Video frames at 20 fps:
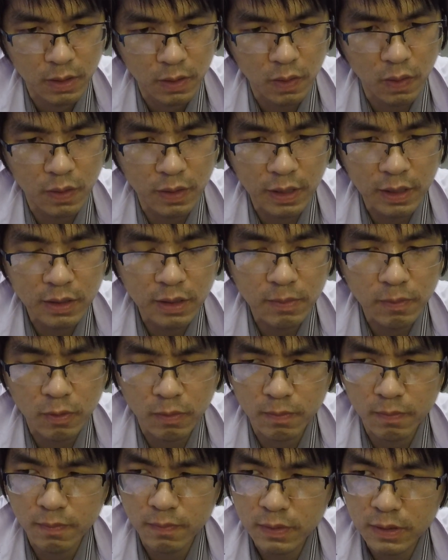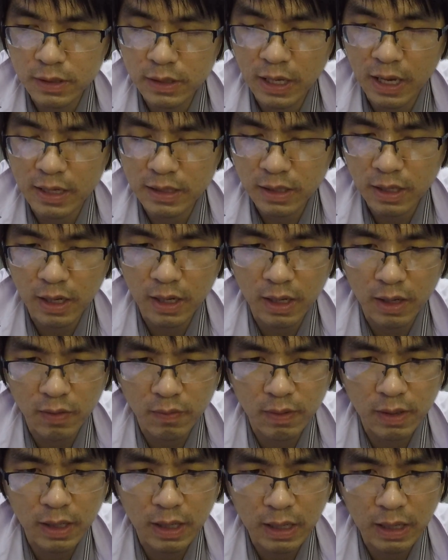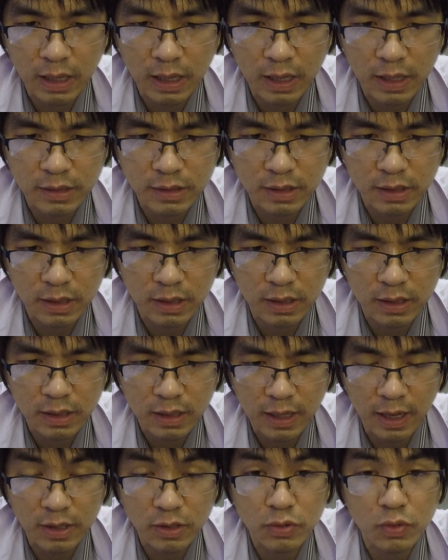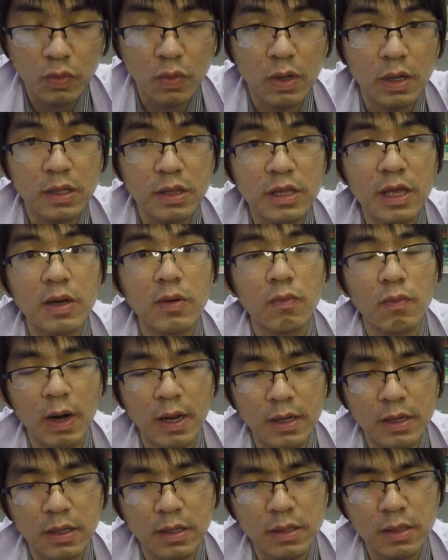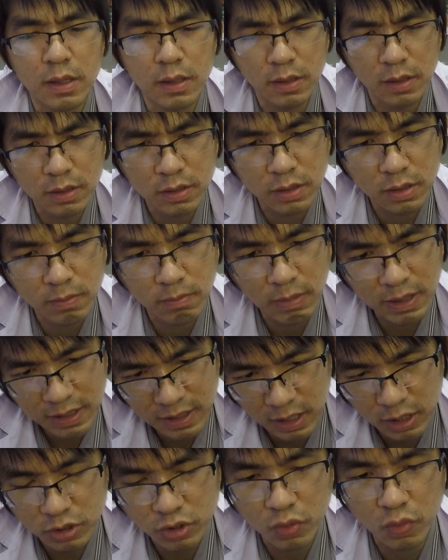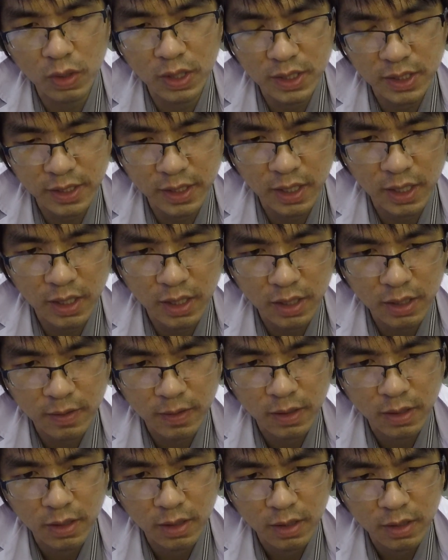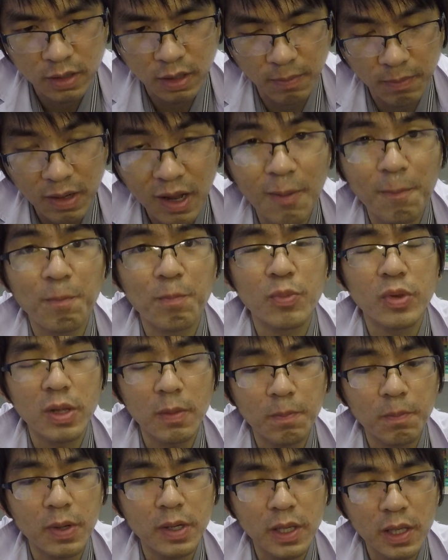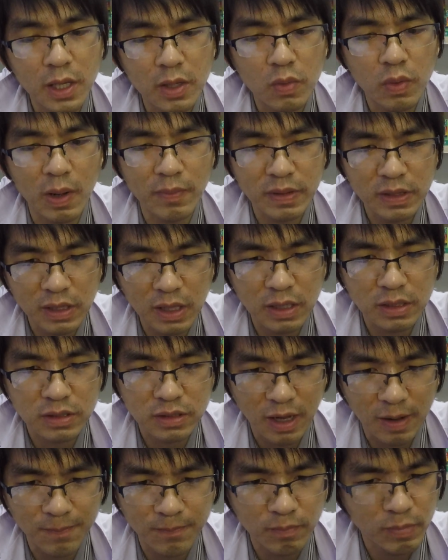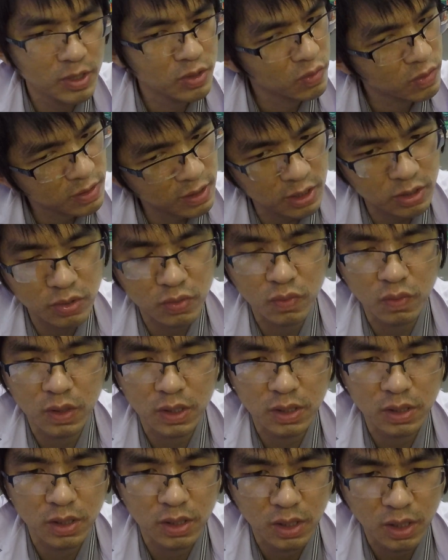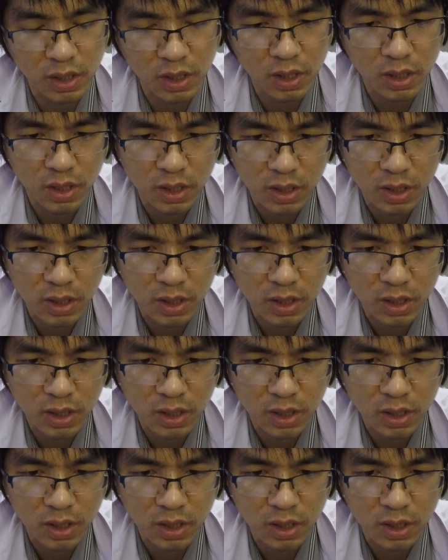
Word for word: ก่อนหน้านี้ผมเคยอ่านข่าวว่าอาจจะกักตัว 7 วัน แต่นี่คือไม่กักตัวเลยนะฮะสำหรับ 10 ประเทศความเสี่ยงต่ำไม่ต้องกักตัวเลยนะฮะ